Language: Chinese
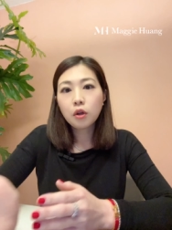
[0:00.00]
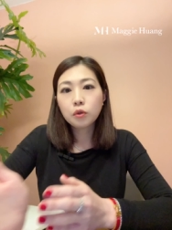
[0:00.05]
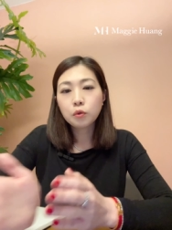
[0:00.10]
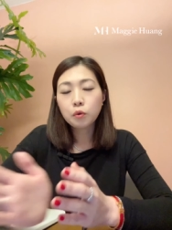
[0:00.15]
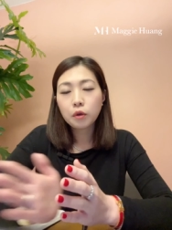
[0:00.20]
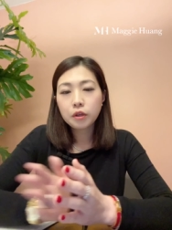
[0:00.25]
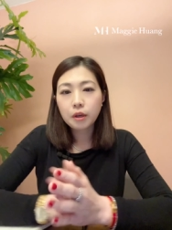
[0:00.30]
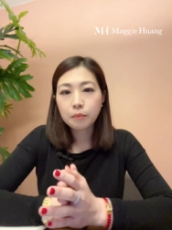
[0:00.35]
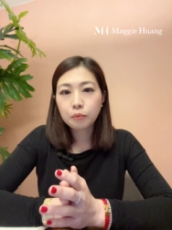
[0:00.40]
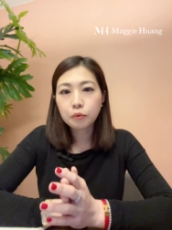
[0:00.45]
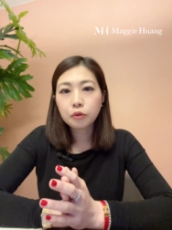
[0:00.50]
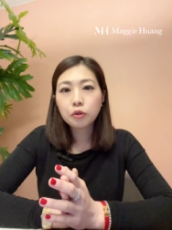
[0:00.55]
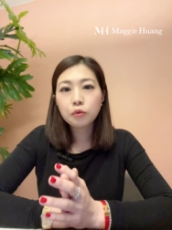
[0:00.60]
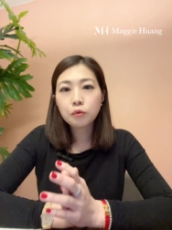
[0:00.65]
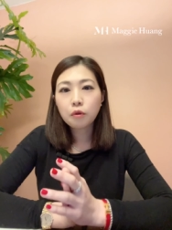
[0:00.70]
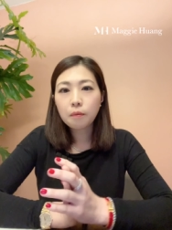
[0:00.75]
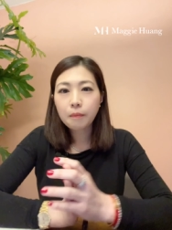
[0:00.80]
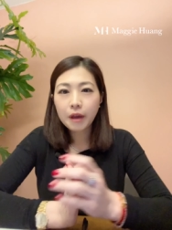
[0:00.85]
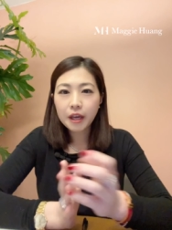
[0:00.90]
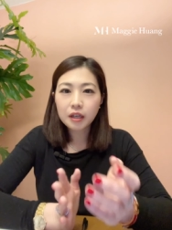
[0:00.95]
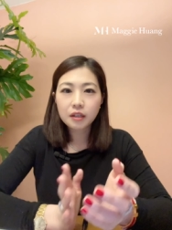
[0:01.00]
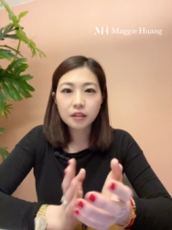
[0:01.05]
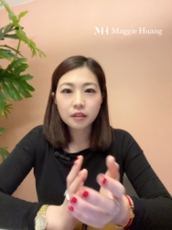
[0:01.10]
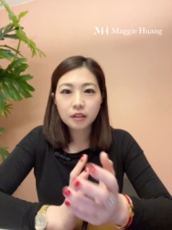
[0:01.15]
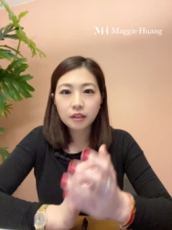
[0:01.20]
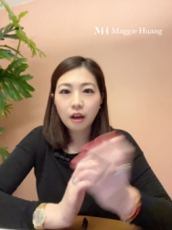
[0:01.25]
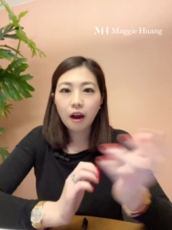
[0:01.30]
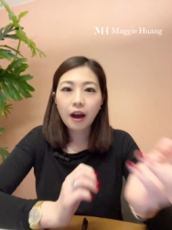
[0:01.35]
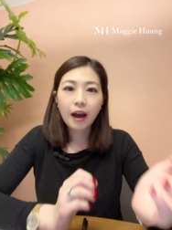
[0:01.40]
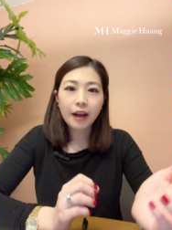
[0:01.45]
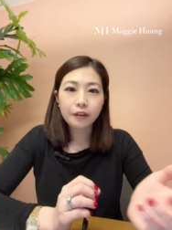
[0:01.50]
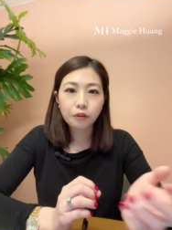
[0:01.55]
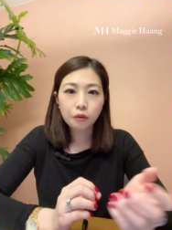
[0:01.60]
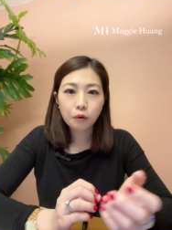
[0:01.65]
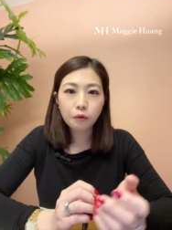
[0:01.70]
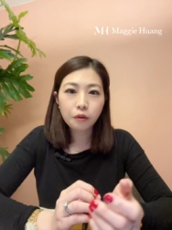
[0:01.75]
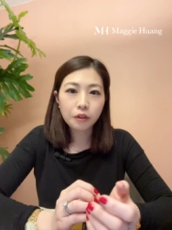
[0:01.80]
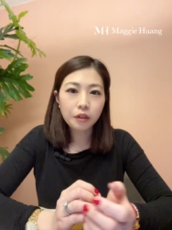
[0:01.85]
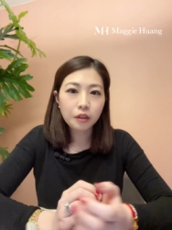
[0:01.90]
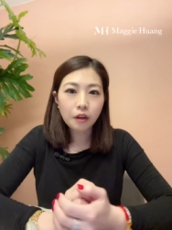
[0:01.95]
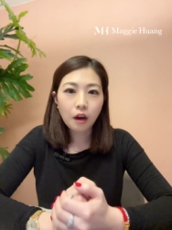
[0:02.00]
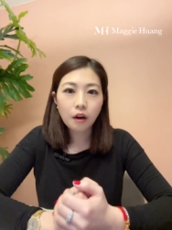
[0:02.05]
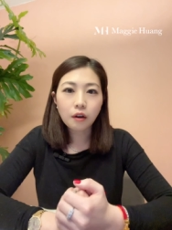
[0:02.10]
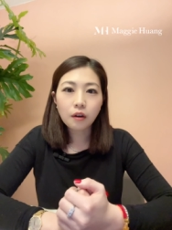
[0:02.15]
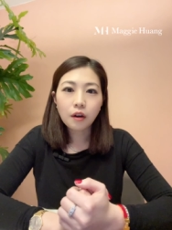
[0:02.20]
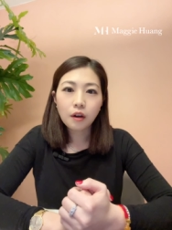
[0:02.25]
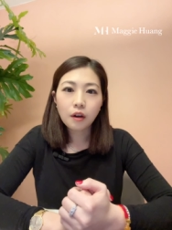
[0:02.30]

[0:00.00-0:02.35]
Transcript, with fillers: 所以也不是说每个小孩都一定要。